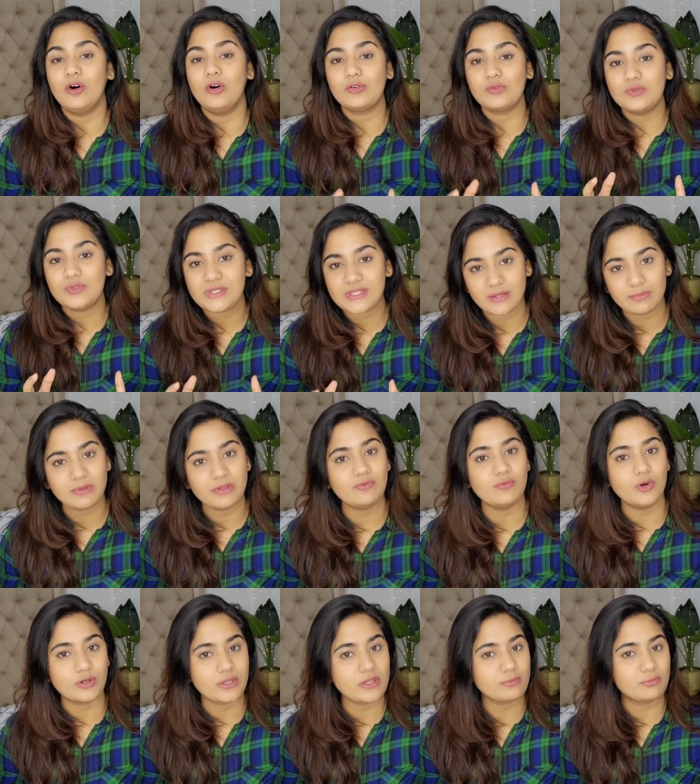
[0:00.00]
और उन सभी
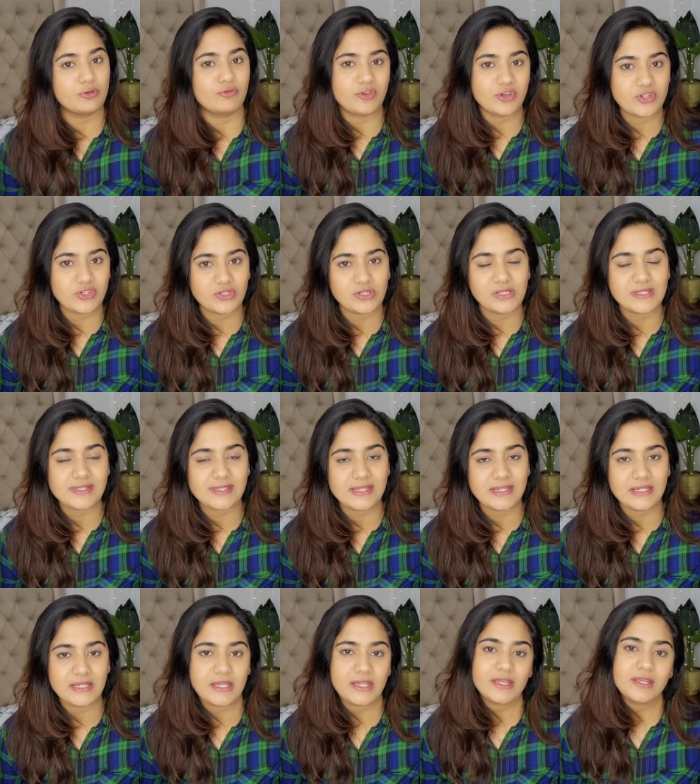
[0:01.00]
वर्किंग प्रोफेशनल्स
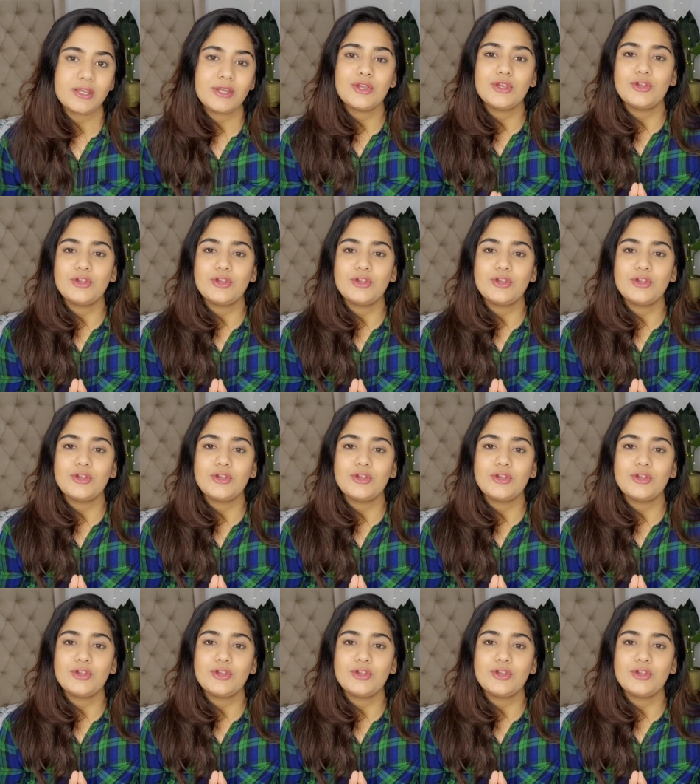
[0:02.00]
के लिए